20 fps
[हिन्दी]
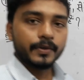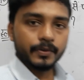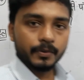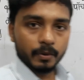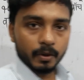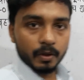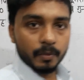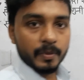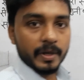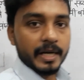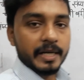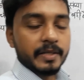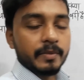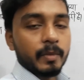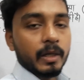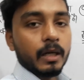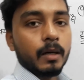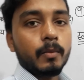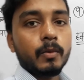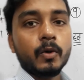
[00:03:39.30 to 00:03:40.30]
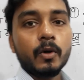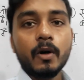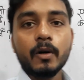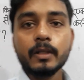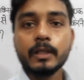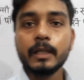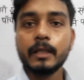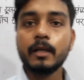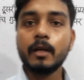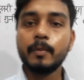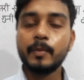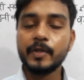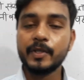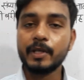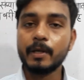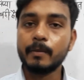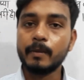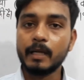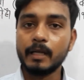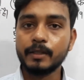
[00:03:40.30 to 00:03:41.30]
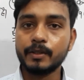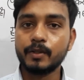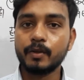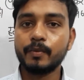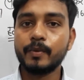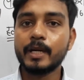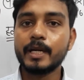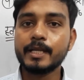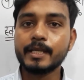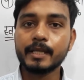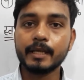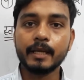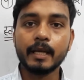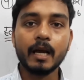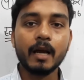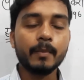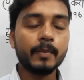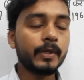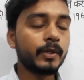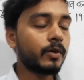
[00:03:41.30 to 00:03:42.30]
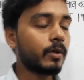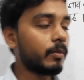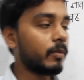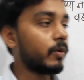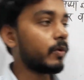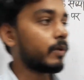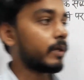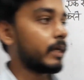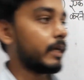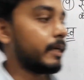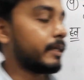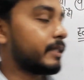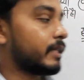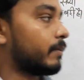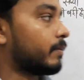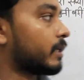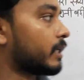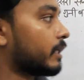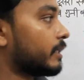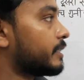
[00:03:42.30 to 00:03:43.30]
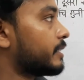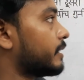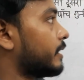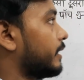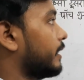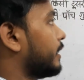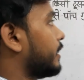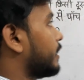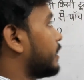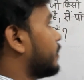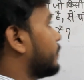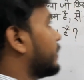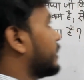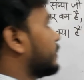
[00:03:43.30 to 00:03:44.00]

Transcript: सो हेलो फ्रेंड्स वेलकम टू आवर चैनल पी सी नॉलेज तो फ्रेंड्स यहाँ पे जो हम लोग चैप्टर स्टडी कर रहे हैं